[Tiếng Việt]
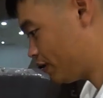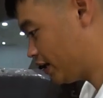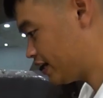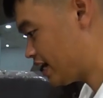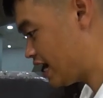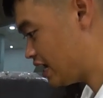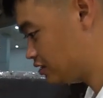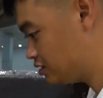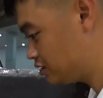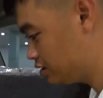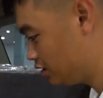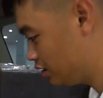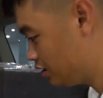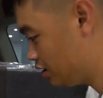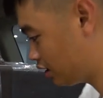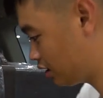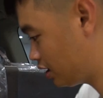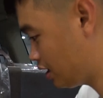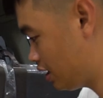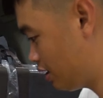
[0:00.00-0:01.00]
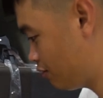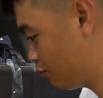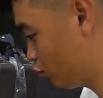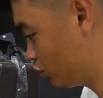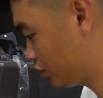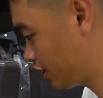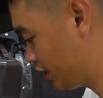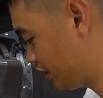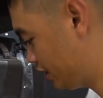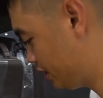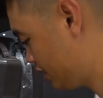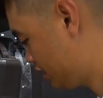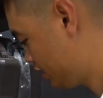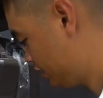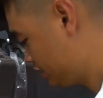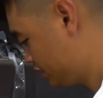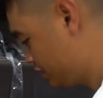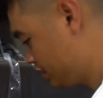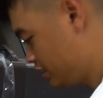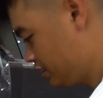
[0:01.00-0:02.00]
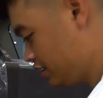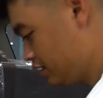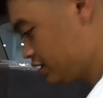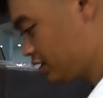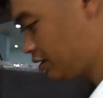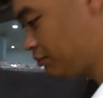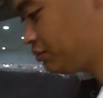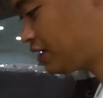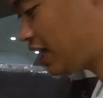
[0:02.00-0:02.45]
này đang chứa được một cái tấm